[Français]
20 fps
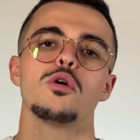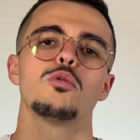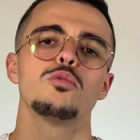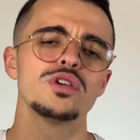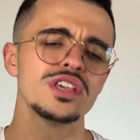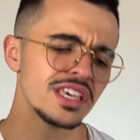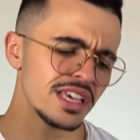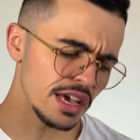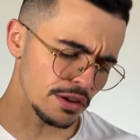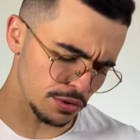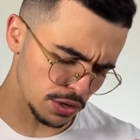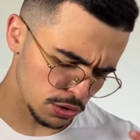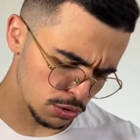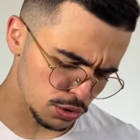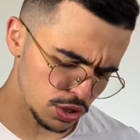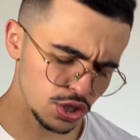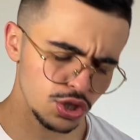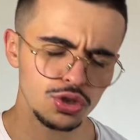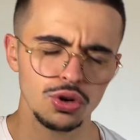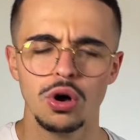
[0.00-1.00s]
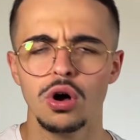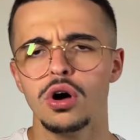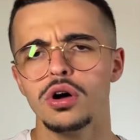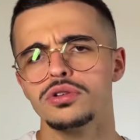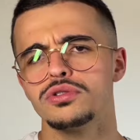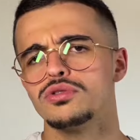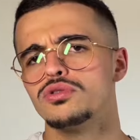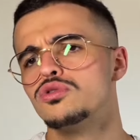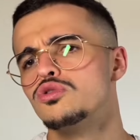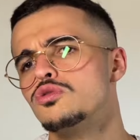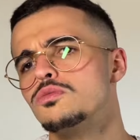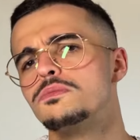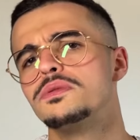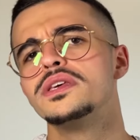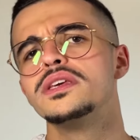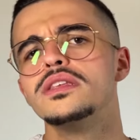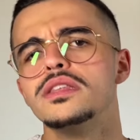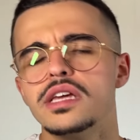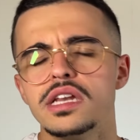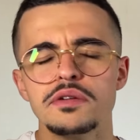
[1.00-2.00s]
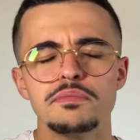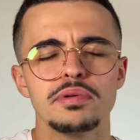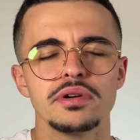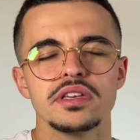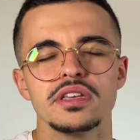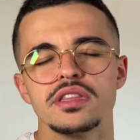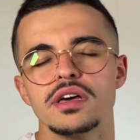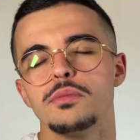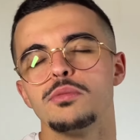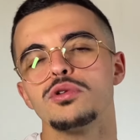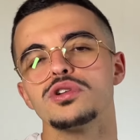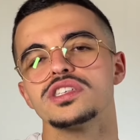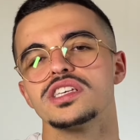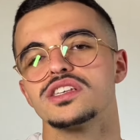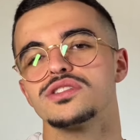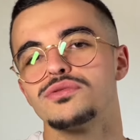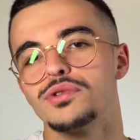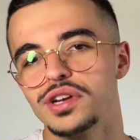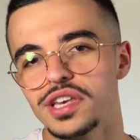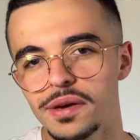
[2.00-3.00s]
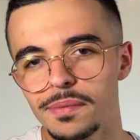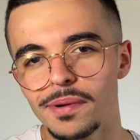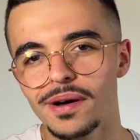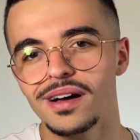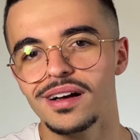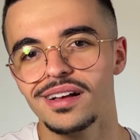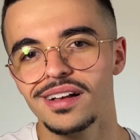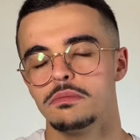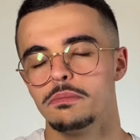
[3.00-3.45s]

oui, avec le t-shirt, le bide et les poignées d'amour, ça se voyait pas.